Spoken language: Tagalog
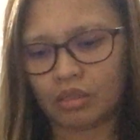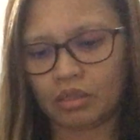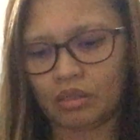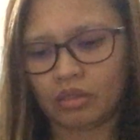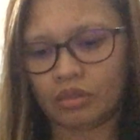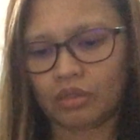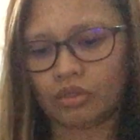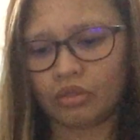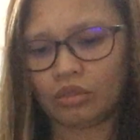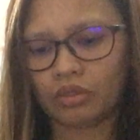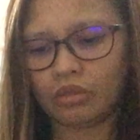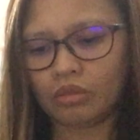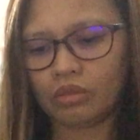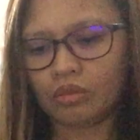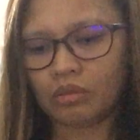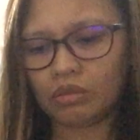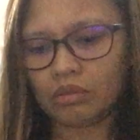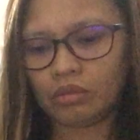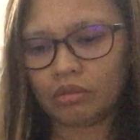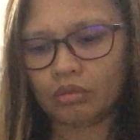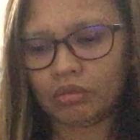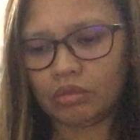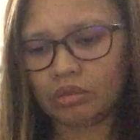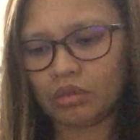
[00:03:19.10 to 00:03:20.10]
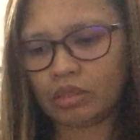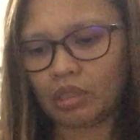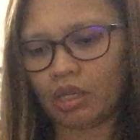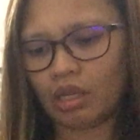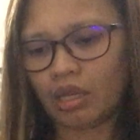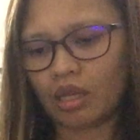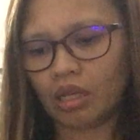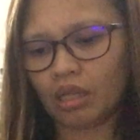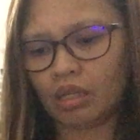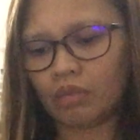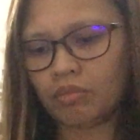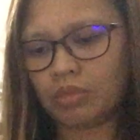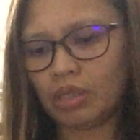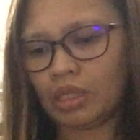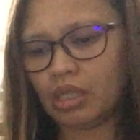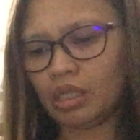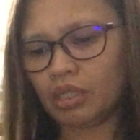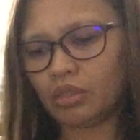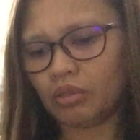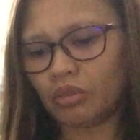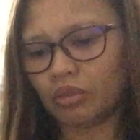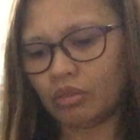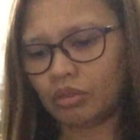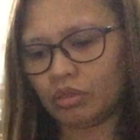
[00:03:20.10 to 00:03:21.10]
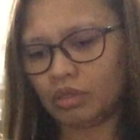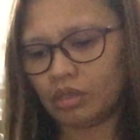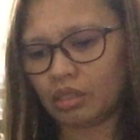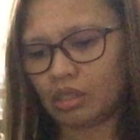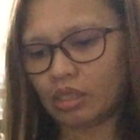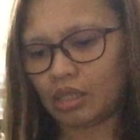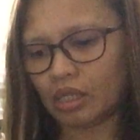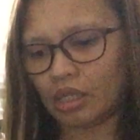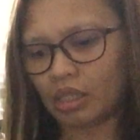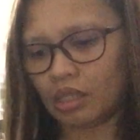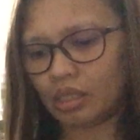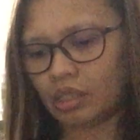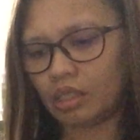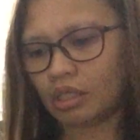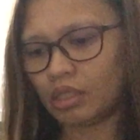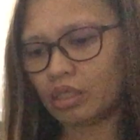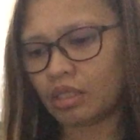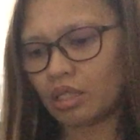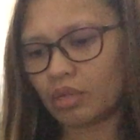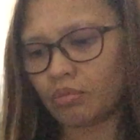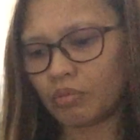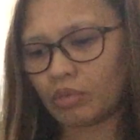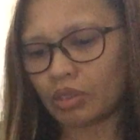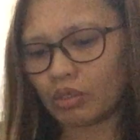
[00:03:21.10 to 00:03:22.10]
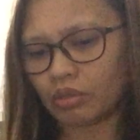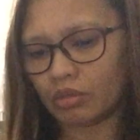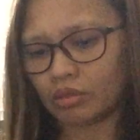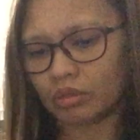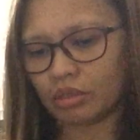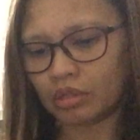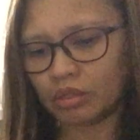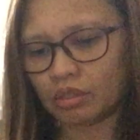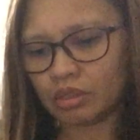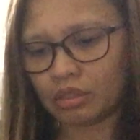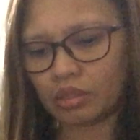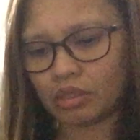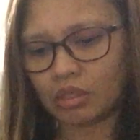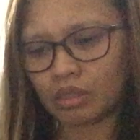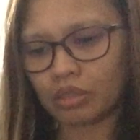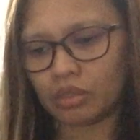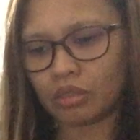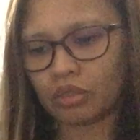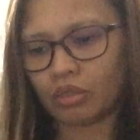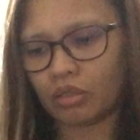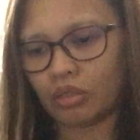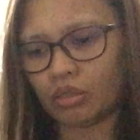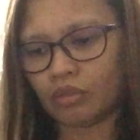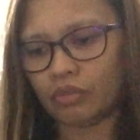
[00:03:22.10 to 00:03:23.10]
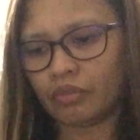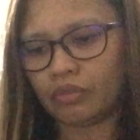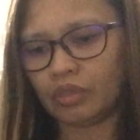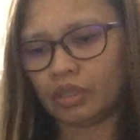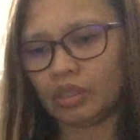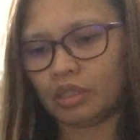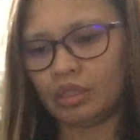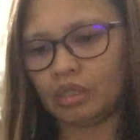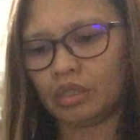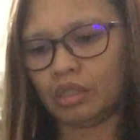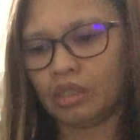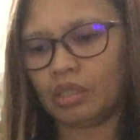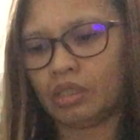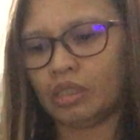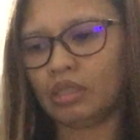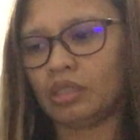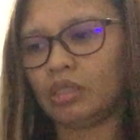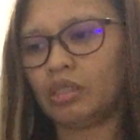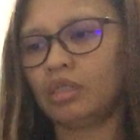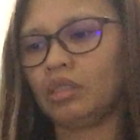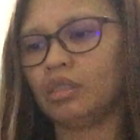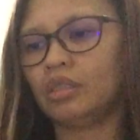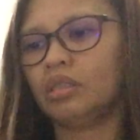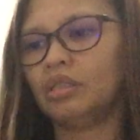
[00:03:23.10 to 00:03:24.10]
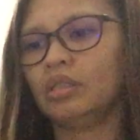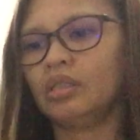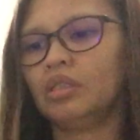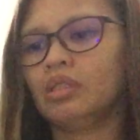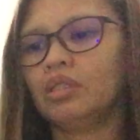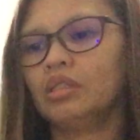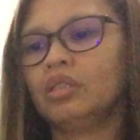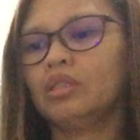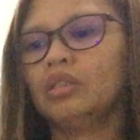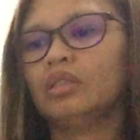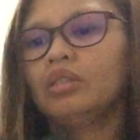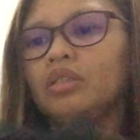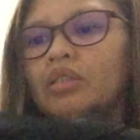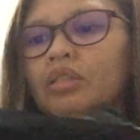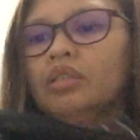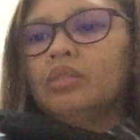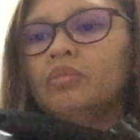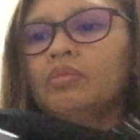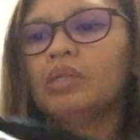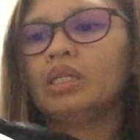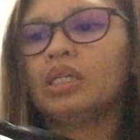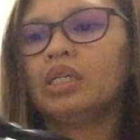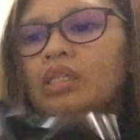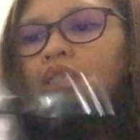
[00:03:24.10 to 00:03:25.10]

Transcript: So, sa kakabili ko online, ang dami kong nade-discover na yung mga